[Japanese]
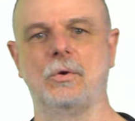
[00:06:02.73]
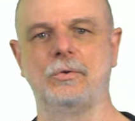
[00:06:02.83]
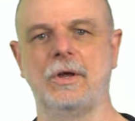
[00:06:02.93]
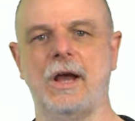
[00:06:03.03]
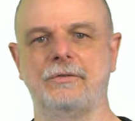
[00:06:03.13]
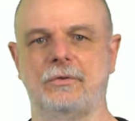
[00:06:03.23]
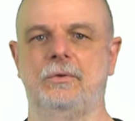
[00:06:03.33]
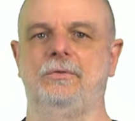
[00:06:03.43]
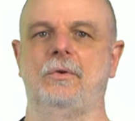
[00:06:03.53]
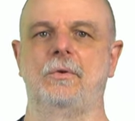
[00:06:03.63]
とがそ
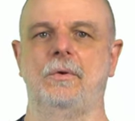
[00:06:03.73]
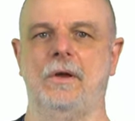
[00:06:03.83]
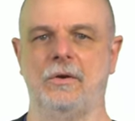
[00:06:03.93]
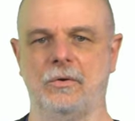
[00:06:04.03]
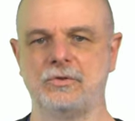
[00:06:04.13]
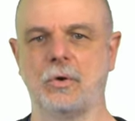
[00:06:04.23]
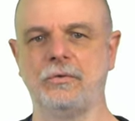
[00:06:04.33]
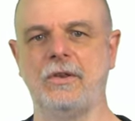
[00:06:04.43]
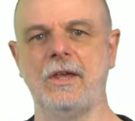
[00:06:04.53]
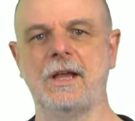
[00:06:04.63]
のそのあの調
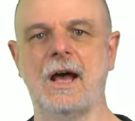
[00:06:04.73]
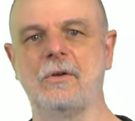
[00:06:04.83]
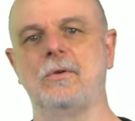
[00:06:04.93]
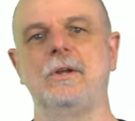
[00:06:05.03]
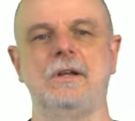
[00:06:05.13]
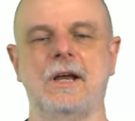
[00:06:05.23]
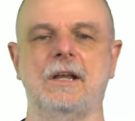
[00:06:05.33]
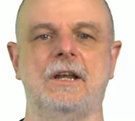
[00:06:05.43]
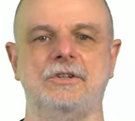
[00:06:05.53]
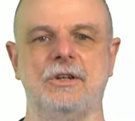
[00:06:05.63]
整可能な
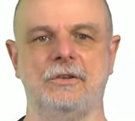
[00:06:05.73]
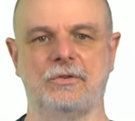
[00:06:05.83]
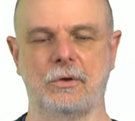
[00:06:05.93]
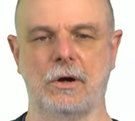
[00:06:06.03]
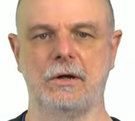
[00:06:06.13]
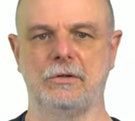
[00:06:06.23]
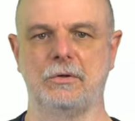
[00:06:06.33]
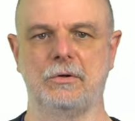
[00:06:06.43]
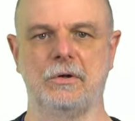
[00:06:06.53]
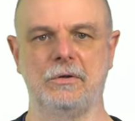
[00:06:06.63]
形で作られてい
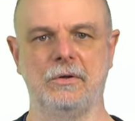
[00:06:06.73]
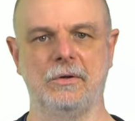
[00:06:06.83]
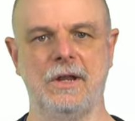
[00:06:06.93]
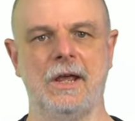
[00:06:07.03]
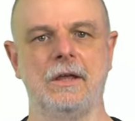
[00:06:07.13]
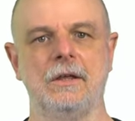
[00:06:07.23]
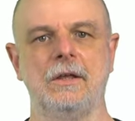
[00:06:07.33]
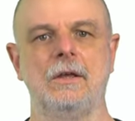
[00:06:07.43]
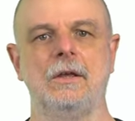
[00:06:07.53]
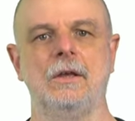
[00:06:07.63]
るので、
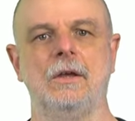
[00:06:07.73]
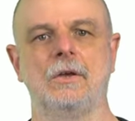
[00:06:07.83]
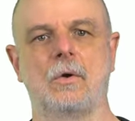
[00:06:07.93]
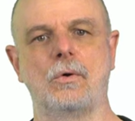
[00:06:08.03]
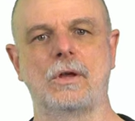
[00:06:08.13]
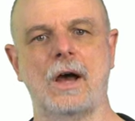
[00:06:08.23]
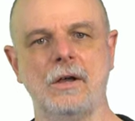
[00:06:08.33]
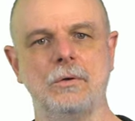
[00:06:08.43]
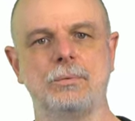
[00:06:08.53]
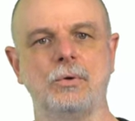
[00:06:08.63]
この
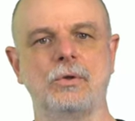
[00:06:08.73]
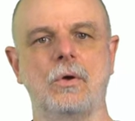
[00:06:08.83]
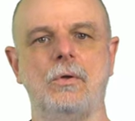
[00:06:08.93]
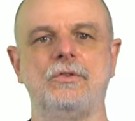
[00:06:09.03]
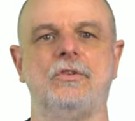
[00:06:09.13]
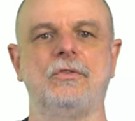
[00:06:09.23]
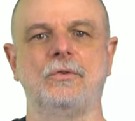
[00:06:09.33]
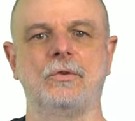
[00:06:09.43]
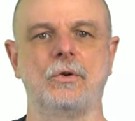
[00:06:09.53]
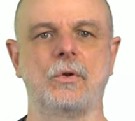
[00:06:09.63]
各プロトコルを実装
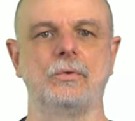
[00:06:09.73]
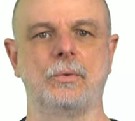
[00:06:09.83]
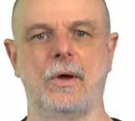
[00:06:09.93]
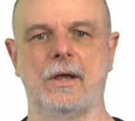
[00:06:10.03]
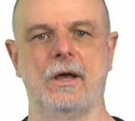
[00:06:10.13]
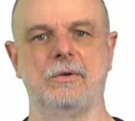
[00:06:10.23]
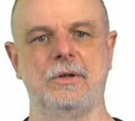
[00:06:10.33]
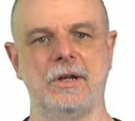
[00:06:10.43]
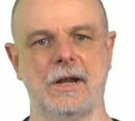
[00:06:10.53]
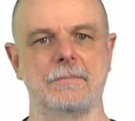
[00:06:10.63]
することは可能
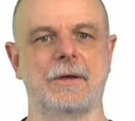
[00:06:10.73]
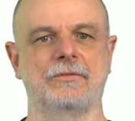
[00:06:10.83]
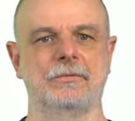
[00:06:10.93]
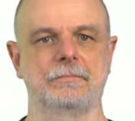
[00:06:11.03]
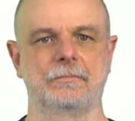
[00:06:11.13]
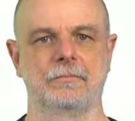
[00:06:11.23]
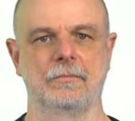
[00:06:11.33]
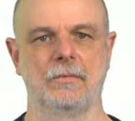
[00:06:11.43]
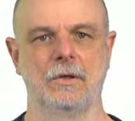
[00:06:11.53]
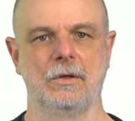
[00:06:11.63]
になります。
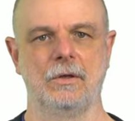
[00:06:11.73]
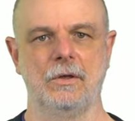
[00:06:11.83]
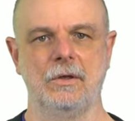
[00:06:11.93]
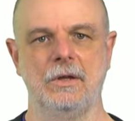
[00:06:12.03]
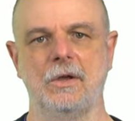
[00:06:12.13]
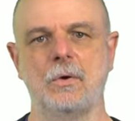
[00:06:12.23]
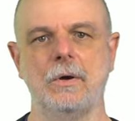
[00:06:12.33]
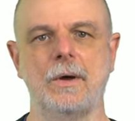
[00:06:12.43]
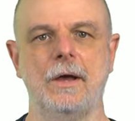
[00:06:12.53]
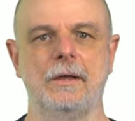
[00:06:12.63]
でこれ
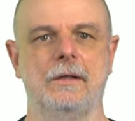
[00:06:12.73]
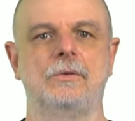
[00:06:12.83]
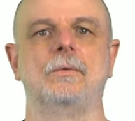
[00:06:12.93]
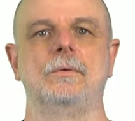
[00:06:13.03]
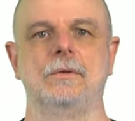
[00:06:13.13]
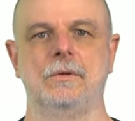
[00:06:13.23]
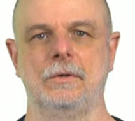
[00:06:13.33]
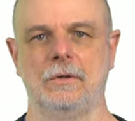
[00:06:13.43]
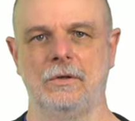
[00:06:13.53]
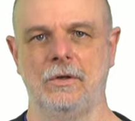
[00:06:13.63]
は、えっと、
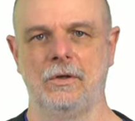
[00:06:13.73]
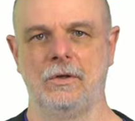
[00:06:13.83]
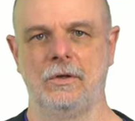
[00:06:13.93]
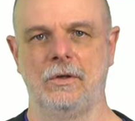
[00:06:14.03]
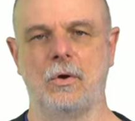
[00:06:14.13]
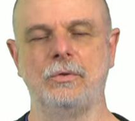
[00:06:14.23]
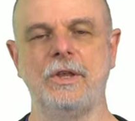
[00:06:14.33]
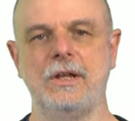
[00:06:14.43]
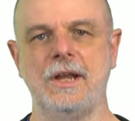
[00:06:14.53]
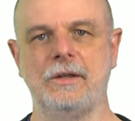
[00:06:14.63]
古
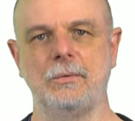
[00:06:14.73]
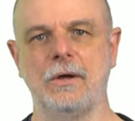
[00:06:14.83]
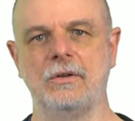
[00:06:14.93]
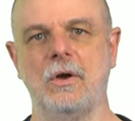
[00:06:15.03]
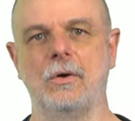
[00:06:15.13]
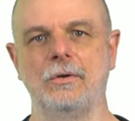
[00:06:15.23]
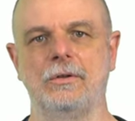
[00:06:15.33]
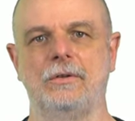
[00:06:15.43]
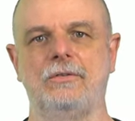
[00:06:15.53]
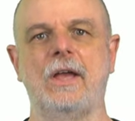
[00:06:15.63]
典ネットワークの
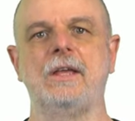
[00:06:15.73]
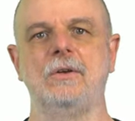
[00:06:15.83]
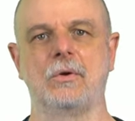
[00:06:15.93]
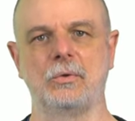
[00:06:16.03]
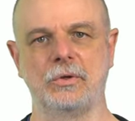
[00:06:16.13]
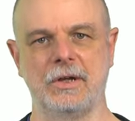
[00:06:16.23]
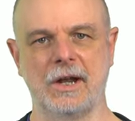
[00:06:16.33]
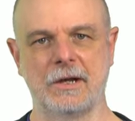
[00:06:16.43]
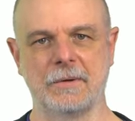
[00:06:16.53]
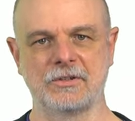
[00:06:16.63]
最近のことにな
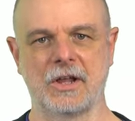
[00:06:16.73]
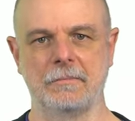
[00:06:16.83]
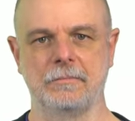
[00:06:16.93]
りました。